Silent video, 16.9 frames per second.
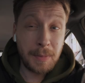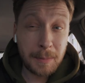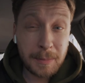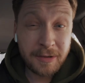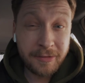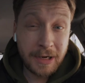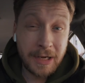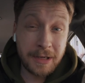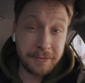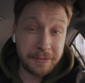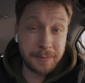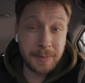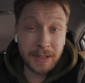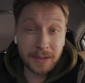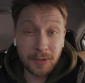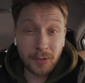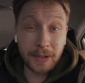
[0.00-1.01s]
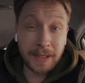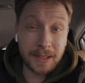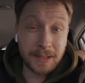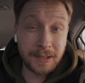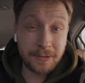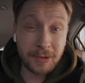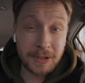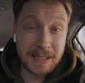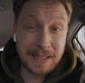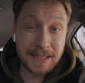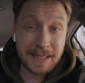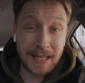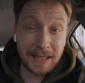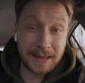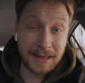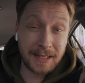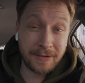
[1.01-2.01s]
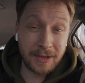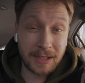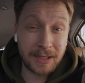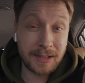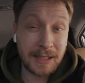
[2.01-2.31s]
побываем в берлоге одного знатного